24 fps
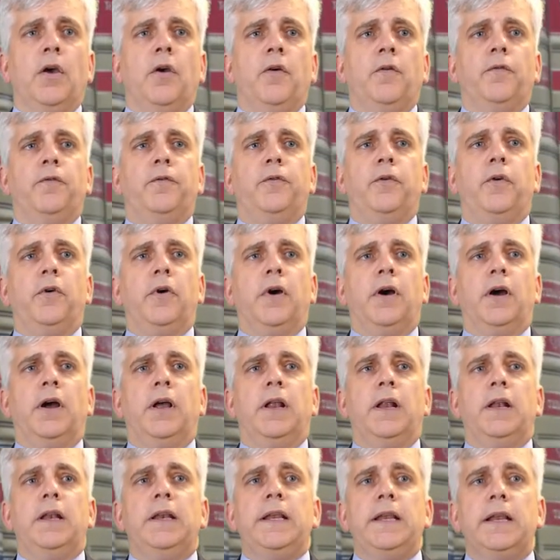Für
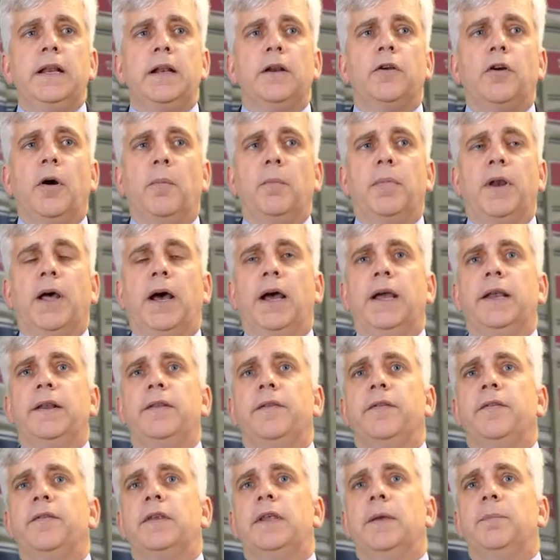Legal
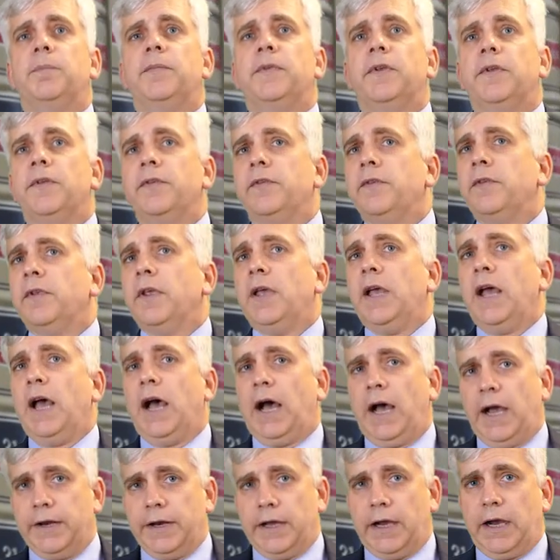Compliance gibt es
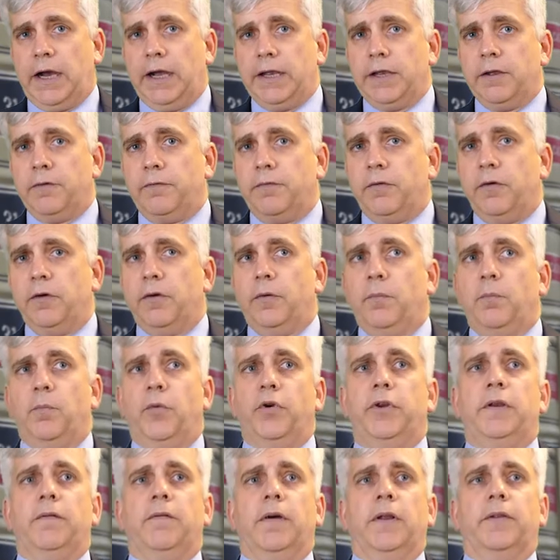eine Reihe von
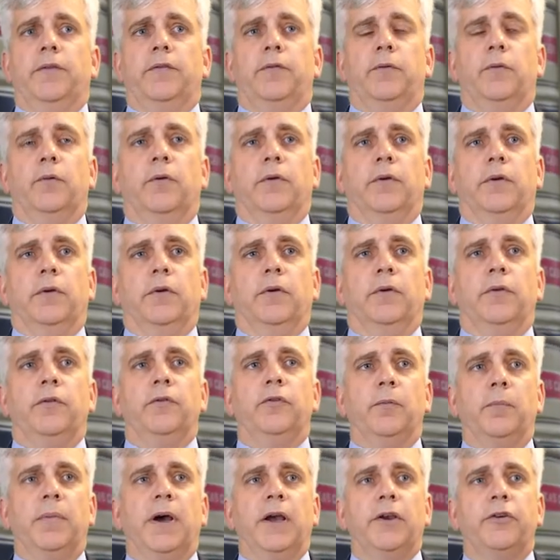Motivationen,
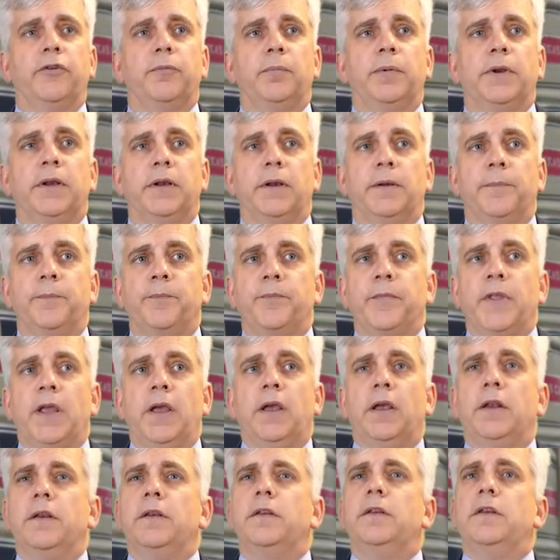zum Beispiel
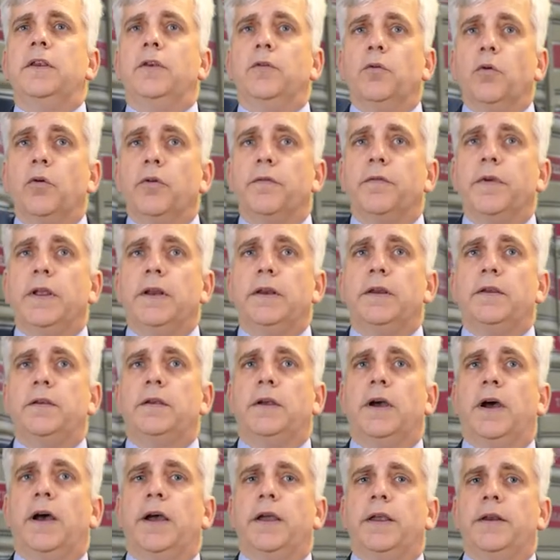die
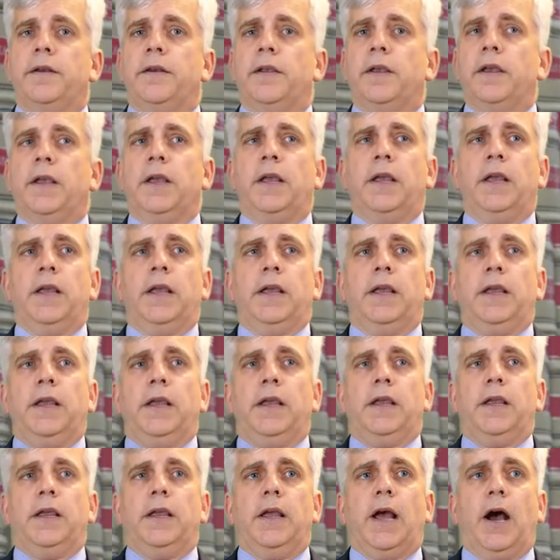Notwendigkeit,
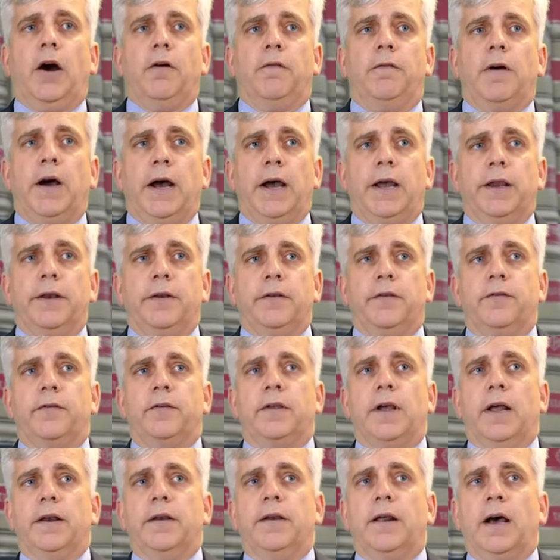auf einen
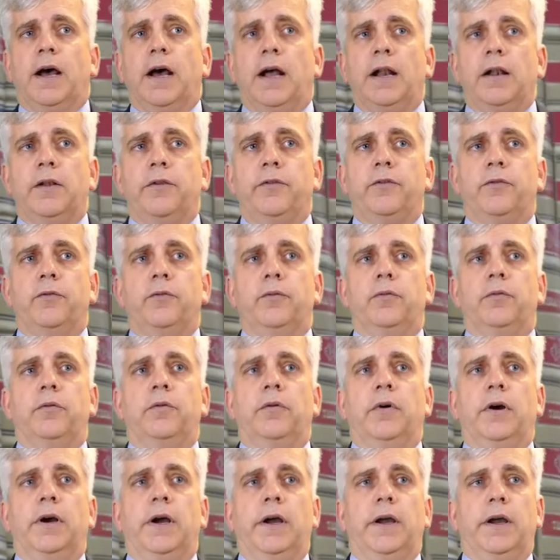Skandal
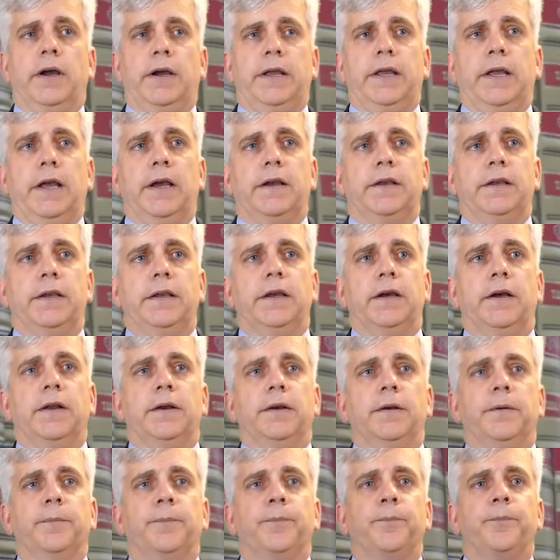zu äh,
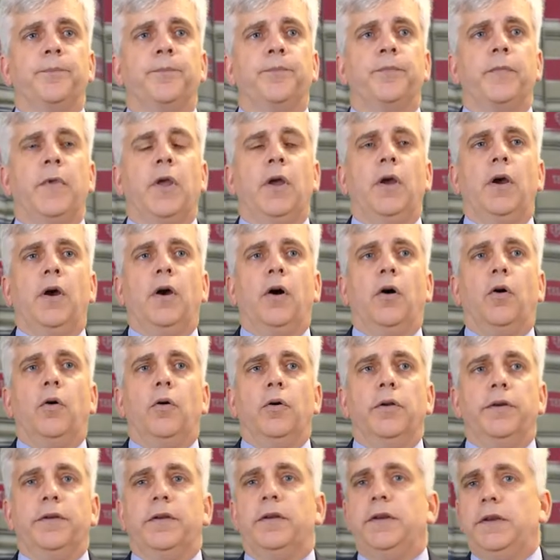reagieren
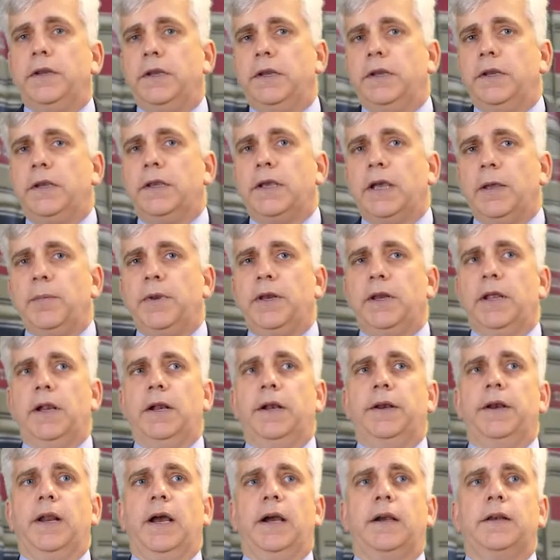und die
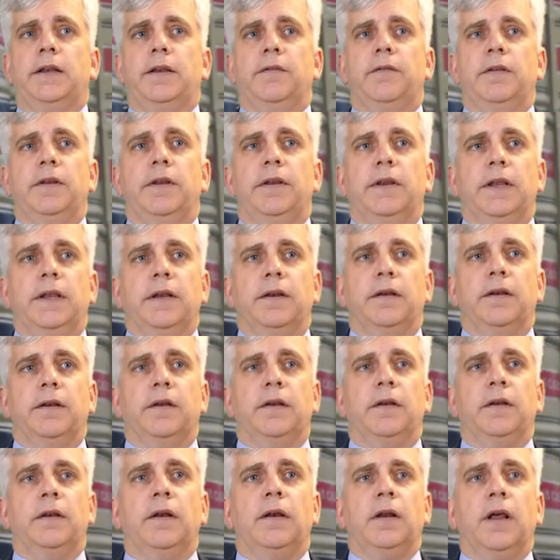kriminellen
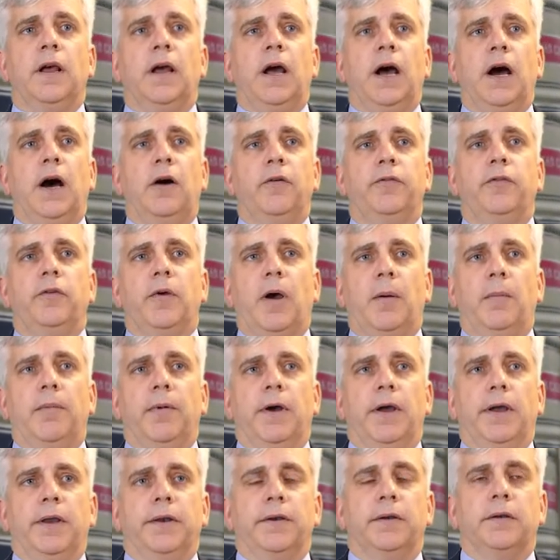Aktivitäten
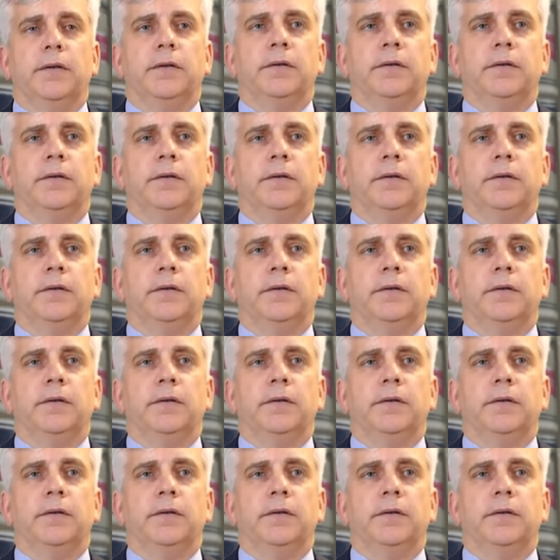aufzuarbeiten.